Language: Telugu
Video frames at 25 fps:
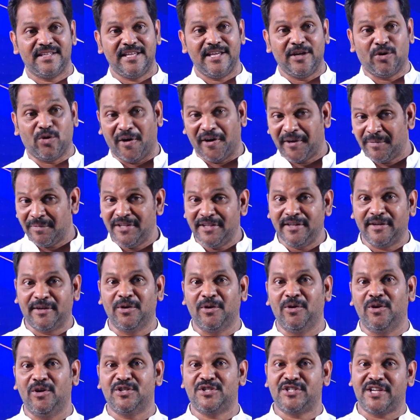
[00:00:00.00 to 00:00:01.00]
ఈ కొండ మీద
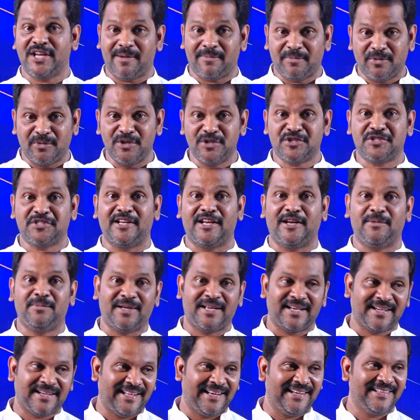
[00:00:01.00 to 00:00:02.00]
ఎక్కిన వాళ్ళు వచ్చినాలు
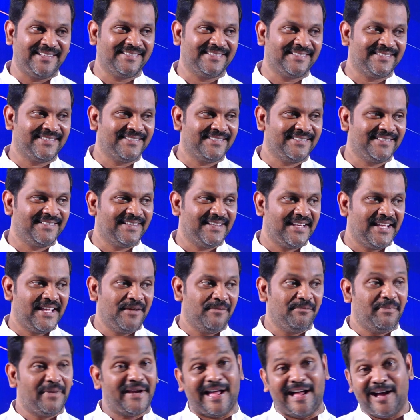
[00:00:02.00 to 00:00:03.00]
పలకాలి
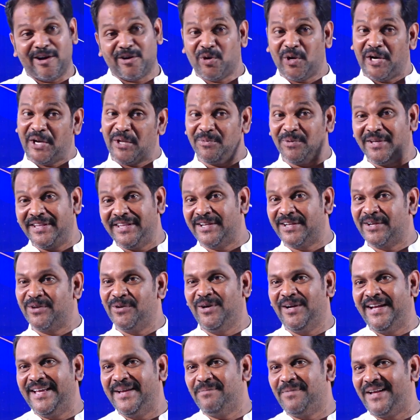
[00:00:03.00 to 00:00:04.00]
మరి ఆ కొండ మీద ఎక్కిన
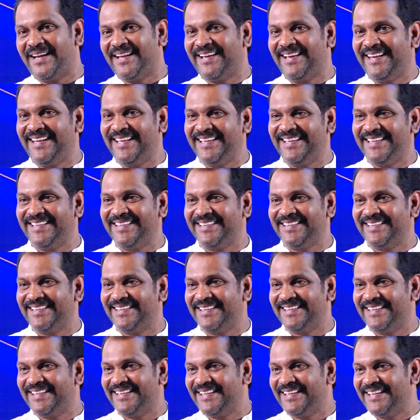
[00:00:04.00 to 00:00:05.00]
వాళ్ళు ఏం పలకాలి
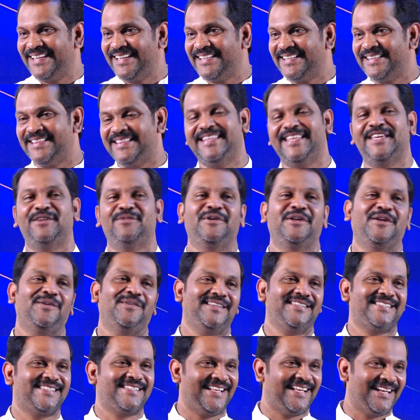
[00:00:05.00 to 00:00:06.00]
దీవెన
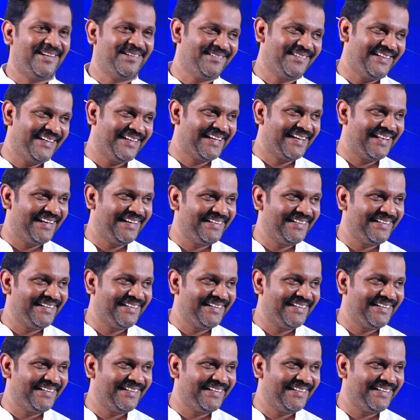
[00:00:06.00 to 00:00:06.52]
వచనాలు పలకాలి